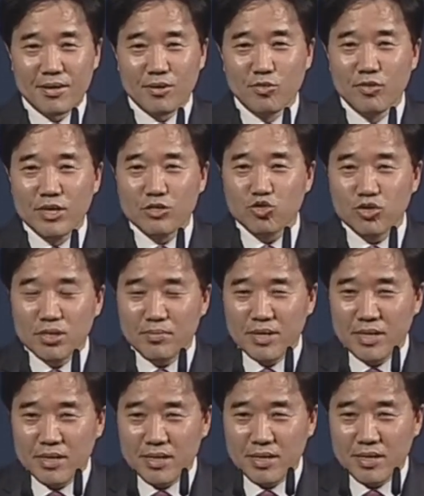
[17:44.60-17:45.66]
우리
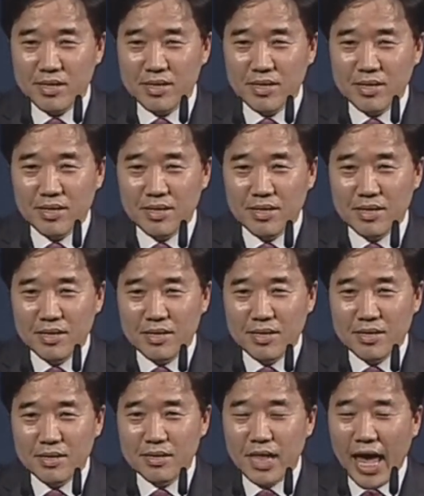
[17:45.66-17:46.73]
주님이
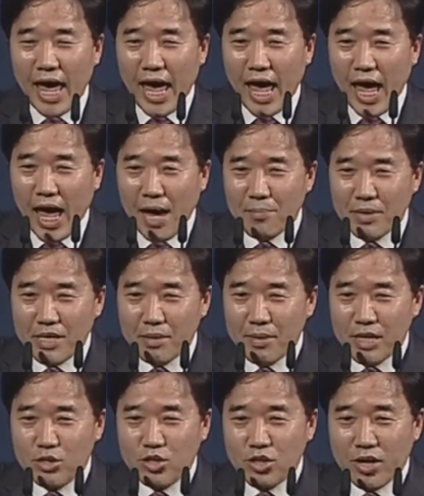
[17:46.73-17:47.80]
내
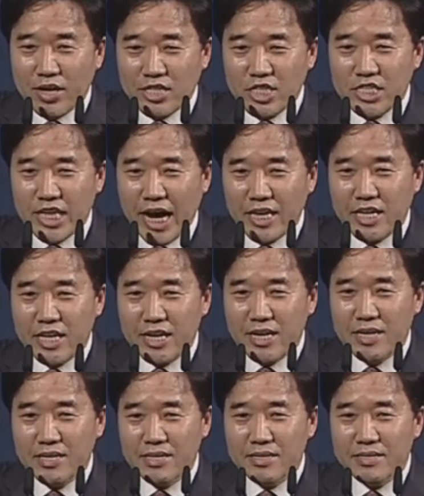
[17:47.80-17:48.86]
믿음이 떨어지지
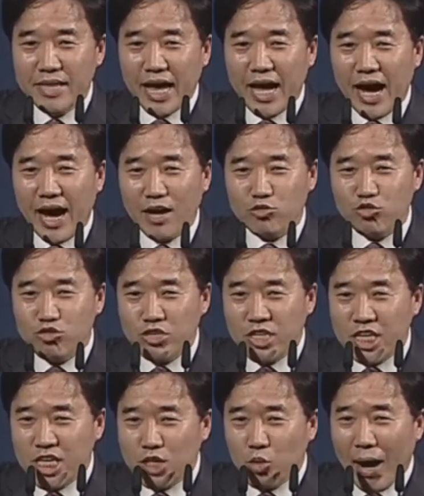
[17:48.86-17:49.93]
않기를 내가
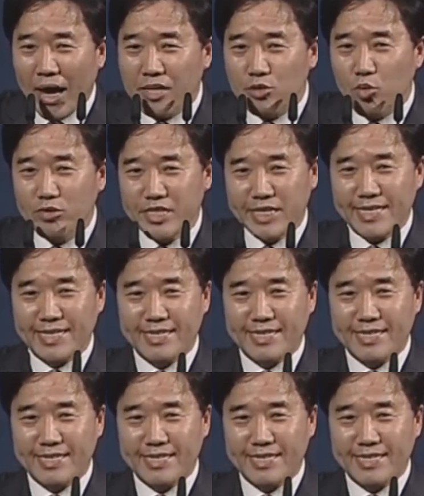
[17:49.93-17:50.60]
기도하였노니